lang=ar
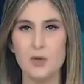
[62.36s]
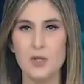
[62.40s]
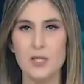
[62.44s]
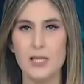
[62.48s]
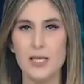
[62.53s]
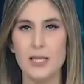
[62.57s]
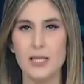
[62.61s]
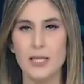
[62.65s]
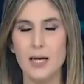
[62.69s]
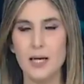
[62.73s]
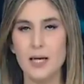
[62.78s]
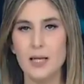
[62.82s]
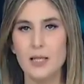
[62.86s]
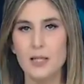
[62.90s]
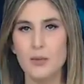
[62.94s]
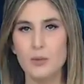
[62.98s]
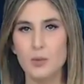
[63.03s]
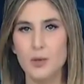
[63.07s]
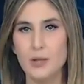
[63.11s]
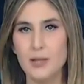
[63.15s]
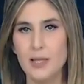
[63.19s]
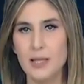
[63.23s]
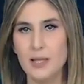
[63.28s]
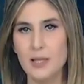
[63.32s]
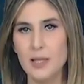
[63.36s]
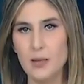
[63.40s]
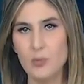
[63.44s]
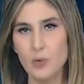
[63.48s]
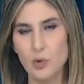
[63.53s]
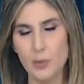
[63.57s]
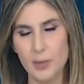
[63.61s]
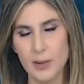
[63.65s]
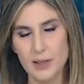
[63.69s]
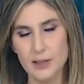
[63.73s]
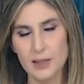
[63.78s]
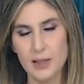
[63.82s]
المسلحة لبلدان
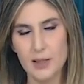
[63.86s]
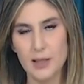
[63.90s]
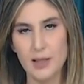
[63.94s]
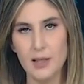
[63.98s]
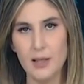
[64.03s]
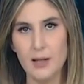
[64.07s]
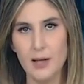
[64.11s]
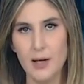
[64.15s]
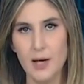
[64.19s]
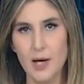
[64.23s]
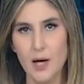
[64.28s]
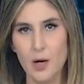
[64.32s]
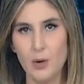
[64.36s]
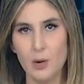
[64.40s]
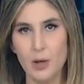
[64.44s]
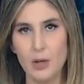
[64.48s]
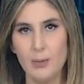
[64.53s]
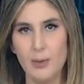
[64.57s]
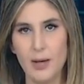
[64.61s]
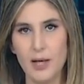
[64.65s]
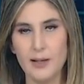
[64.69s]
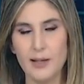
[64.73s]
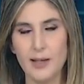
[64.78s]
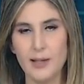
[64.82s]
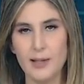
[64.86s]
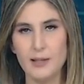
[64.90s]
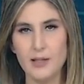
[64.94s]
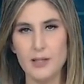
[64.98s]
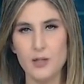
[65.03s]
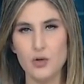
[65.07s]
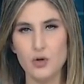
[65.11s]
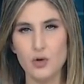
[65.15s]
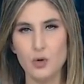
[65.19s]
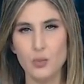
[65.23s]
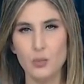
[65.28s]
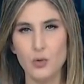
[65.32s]
المبادرة والبحث عن
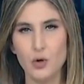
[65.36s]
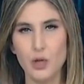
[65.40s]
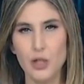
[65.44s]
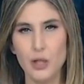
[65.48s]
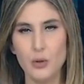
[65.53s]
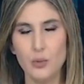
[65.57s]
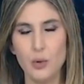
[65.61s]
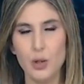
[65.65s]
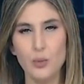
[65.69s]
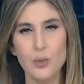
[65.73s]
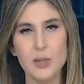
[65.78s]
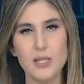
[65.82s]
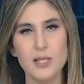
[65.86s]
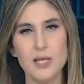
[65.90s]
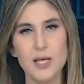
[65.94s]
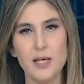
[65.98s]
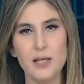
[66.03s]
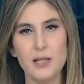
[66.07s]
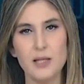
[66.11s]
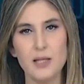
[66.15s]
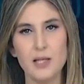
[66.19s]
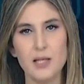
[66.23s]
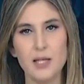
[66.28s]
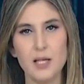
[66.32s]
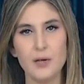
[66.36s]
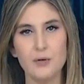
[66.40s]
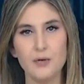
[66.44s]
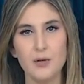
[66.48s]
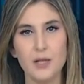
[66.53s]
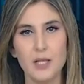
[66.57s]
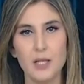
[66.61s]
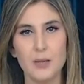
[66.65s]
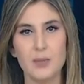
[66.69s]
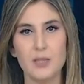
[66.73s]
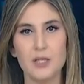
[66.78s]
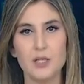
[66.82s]
السبل والوسائل
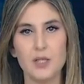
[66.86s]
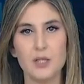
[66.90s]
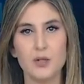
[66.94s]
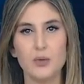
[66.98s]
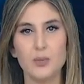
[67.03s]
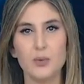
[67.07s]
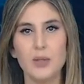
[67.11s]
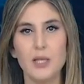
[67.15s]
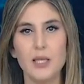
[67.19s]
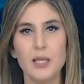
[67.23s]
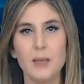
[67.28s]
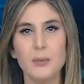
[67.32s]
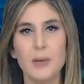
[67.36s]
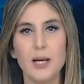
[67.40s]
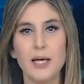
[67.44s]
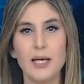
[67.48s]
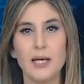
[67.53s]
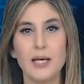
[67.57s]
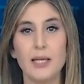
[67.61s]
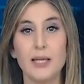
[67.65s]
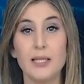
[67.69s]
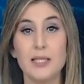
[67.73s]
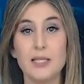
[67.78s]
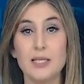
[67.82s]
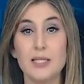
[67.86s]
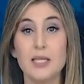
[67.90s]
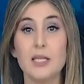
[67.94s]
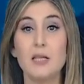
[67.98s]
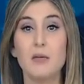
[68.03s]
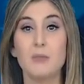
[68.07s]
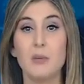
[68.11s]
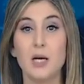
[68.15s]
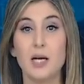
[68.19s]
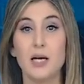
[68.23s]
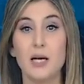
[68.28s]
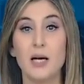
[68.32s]
الكفيلة بتطوير مكانة
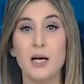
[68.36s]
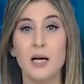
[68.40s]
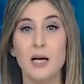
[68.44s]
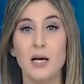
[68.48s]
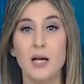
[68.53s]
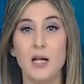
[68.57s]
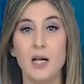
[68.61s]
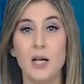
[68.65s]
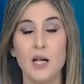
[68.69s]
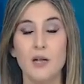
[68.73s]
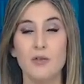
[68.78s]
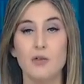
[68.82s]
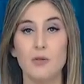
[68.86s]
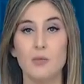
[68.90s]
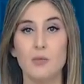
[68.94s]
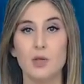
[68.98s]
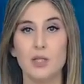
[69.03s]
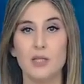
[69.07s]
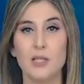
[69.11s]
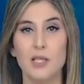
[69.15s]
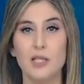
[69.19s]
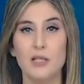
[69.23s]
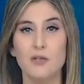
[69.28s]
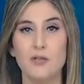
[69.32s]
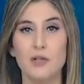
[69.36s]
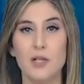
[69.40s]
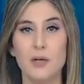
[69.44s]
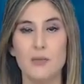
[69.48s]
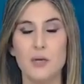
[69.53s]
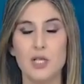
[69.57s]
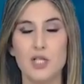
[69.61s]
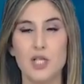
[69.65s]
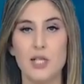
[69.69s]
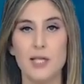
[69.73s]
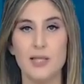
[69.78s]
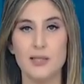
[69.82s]
المرأة في مختلف
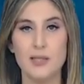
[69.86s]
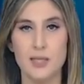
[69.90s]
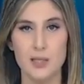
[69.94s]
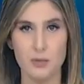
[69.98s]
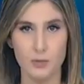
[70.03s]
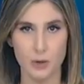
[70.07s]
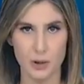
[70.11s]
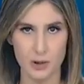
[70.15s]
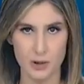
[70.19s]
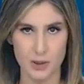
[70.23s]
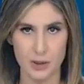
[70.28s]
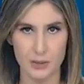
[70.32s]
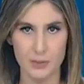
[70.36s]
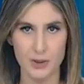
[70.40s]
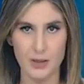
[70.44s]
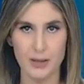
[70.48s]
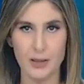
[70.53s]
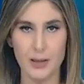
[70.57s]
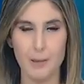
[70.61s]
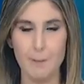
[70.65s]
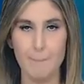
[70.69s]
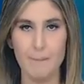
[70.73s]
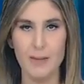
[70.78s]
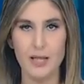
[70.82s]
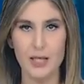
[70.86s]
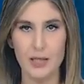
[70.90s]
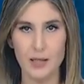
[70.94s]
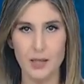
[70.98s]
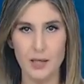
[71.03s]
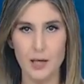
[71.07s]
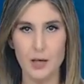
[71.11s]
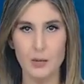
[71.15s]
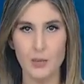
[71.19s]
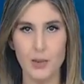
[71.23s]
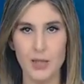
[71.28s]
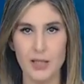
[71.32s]
المجالات المرتبطة
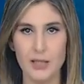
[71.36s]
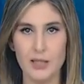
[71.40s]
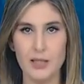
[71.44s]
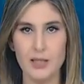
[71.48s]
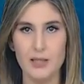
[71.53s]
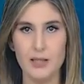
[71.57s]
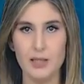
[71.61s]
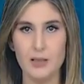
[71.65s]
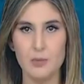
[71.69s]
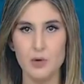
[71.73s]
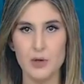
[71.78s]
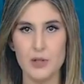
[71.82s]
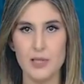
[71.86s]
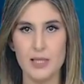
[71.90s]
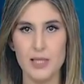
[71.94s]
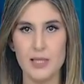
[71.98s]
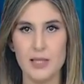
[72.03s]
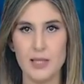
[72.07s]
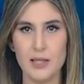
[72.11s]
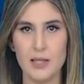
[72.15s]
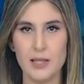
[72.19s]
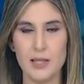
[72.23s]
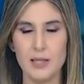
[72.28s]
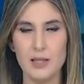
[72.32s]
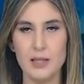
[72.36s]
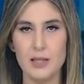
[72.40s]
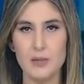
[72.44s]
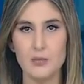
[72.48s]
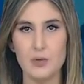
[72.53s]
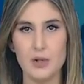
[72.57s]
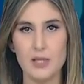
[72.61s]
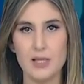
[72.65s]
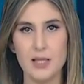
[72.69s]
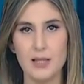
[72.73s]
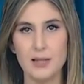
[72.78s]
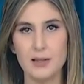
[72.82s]
بالقوانين المسيرة
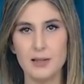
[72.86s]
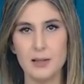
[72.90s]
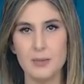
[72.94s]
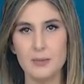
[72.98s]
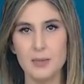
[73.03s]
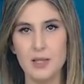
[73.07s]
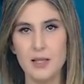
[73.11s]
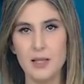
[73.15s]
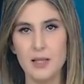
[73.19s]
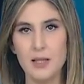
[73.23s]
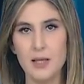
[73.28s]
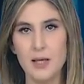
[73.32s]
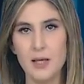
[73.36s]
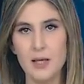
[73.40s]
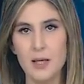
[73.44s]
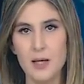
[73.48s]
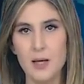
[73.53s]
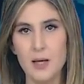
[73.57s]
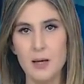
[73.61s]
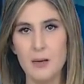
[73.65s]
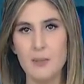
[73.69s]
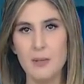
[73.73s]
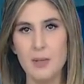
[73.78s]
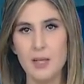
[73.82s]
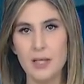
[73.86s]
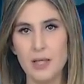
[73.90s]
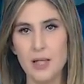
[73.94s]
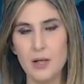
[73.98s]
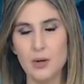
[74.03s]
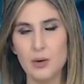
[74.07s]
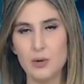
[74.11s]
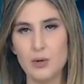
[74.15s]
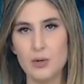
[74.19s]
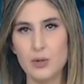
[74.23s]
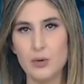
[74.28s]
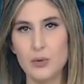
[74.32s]
للمستخدمين من
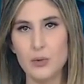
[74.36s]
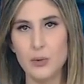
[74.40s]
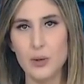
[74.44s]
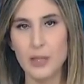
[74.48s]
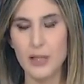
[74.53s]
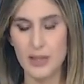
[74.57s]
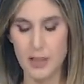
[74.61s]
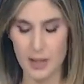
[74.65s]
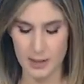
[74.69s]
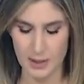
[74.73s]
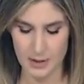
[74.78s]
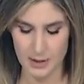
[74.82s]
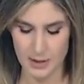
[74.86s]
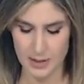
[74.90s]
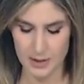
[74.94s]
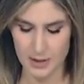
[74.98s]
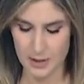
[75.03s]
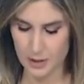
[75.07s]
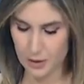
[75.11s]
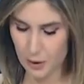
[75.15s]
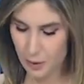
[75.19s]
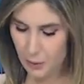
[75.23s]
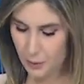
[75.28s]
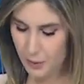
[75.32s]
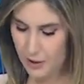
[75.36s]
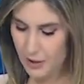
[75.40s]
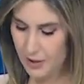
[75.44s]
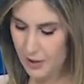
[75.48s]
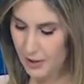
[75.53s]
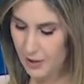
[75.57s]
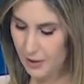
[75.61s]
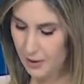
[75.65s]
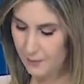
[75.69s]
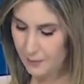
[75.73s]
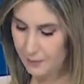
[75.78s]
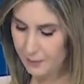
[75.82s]
العنصر
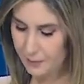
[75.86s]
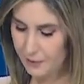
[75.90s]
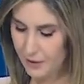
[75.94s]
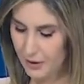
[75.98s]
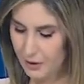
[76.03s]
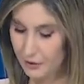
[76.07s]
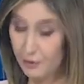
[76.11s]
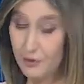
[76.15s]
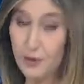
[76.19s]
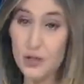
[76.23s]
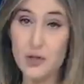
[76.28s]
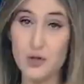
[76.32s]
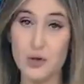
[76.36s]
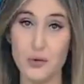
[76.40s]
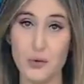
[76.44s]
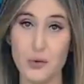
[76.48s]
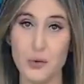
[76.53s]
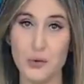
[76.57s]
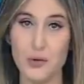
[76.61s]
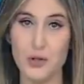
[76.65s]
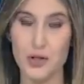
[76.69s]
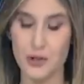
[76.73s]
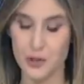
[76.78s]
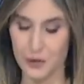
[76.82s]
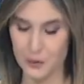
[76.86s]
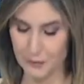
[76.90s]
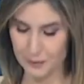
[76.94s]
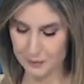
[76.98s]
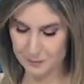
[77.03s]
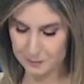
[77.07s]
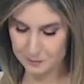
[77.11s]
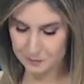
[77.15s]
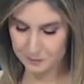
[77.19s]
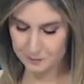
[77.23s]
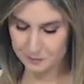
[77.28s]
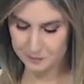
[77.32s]
النسوي في الجيوش
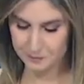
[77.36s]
